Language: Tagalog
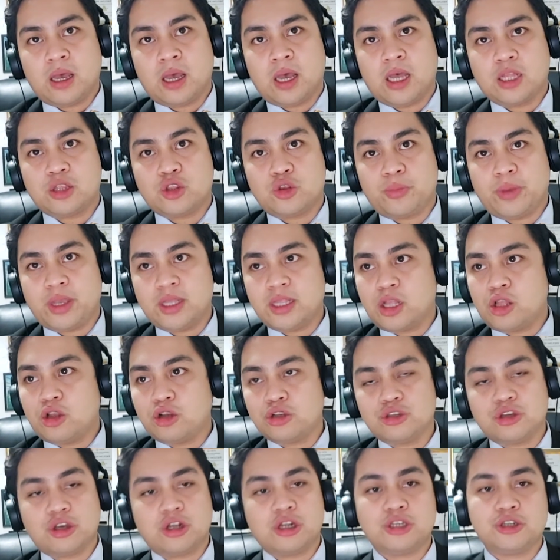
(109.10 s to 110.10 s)
uh, to make the
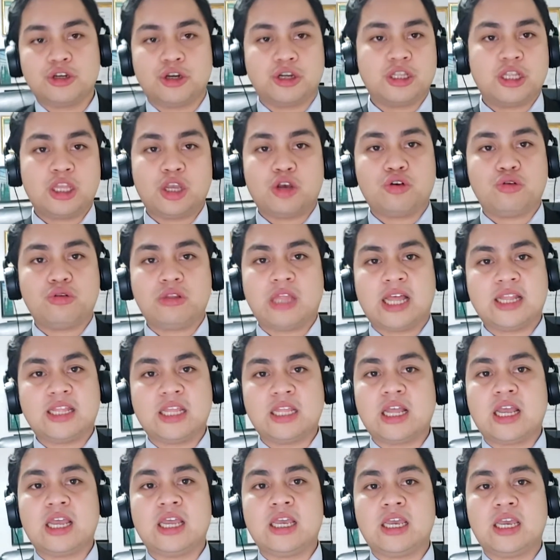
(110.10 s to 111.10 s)
long story short di ko dati
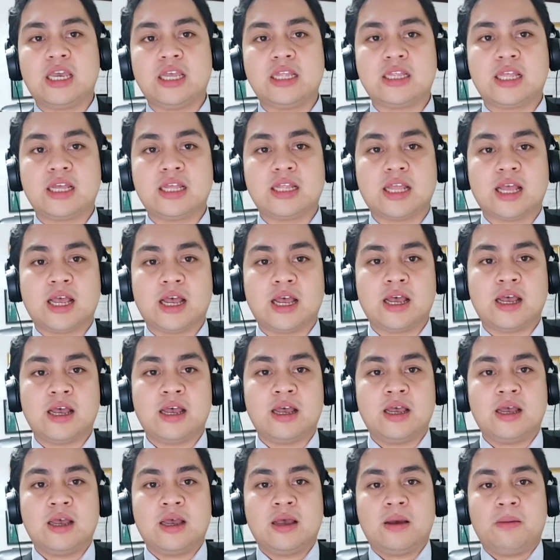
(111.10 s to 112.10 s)
nakikita na
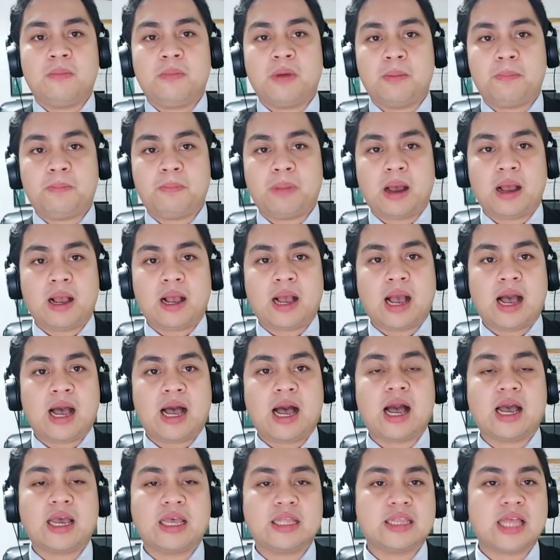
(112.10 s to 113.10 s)
uh,
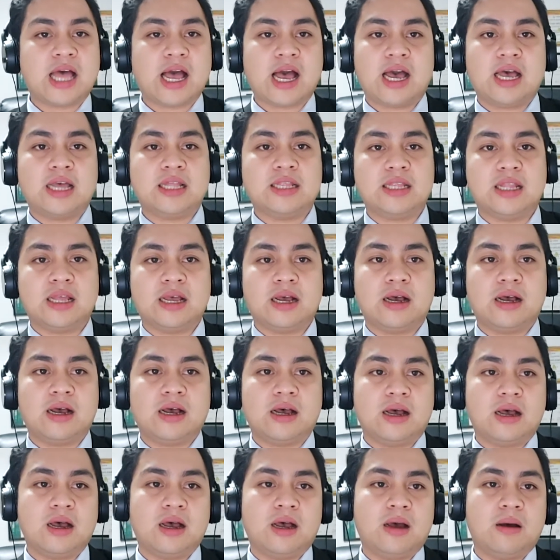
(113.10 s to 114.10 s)
pagkakakitaan ng
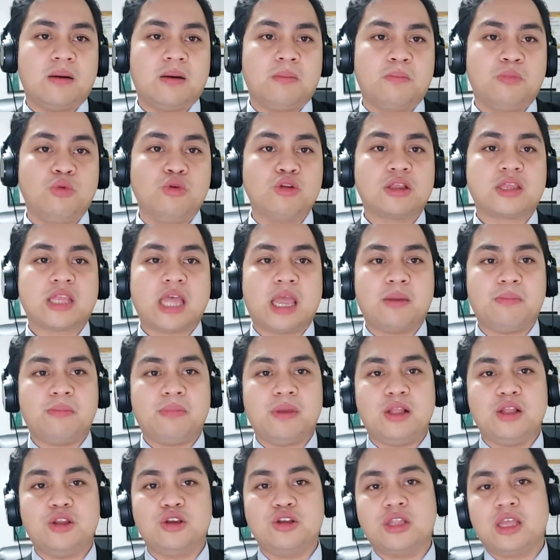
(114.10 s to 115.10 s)
uh,
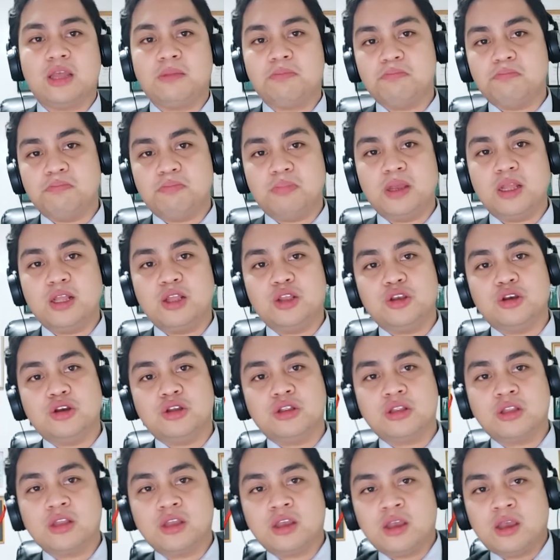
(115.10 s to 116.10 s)
multi-million and
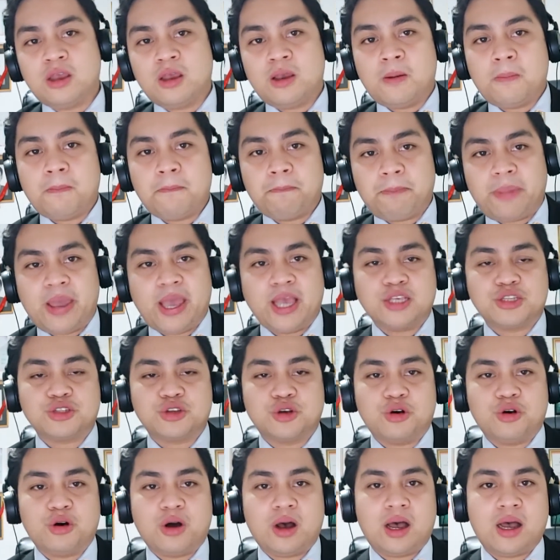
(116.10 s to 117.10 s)
billion
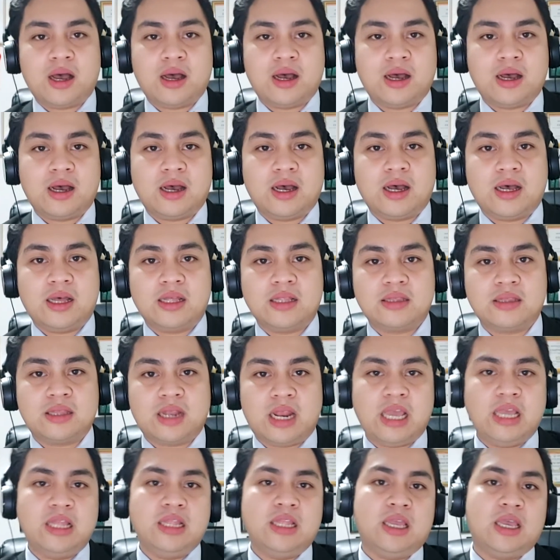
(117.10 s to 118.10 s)
peso ang uh,
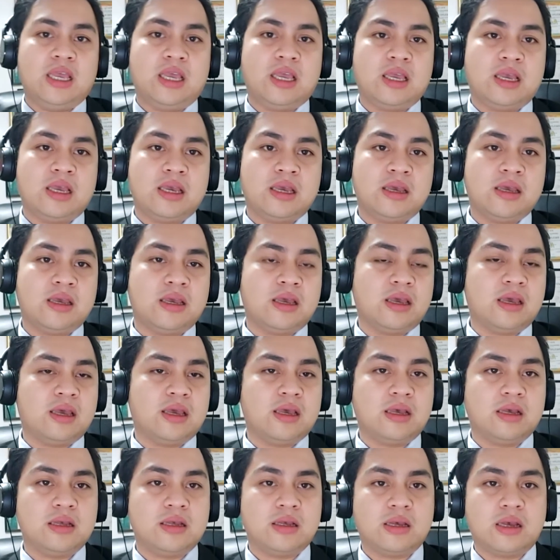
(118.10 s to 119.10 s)
training,
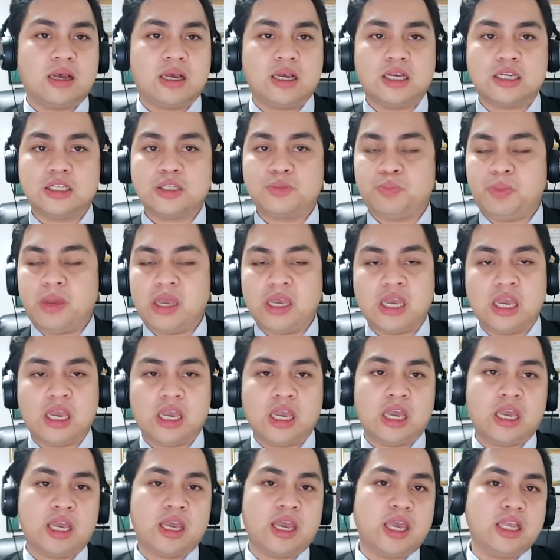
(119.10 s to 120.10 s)
uh,
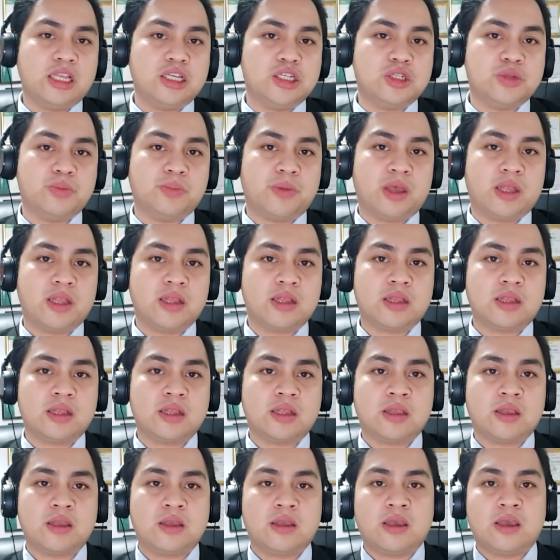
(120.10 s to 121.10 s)
speaking engagement,
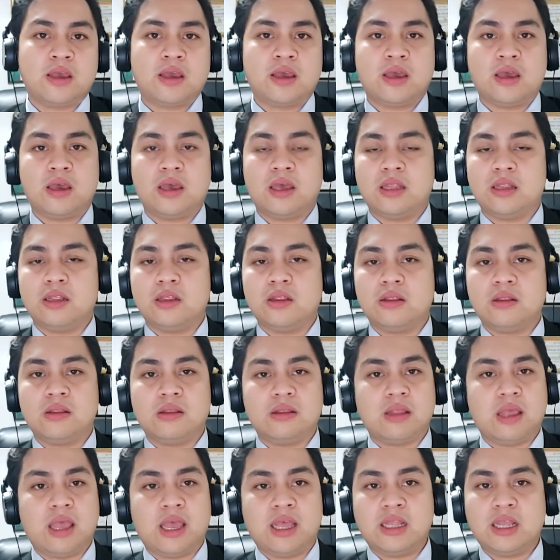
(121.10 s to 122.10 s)
and
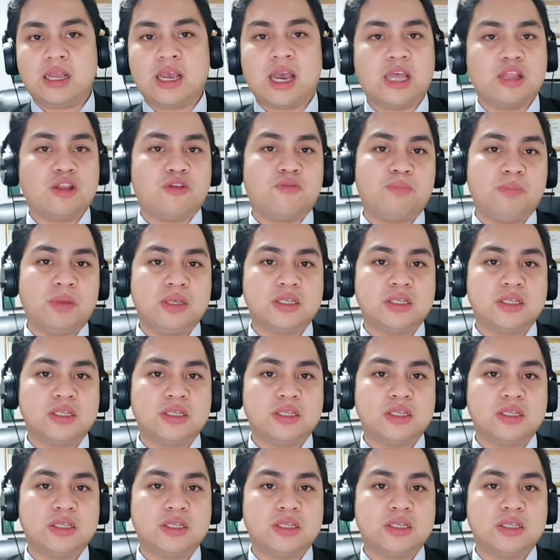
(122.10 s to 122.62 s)
any kind of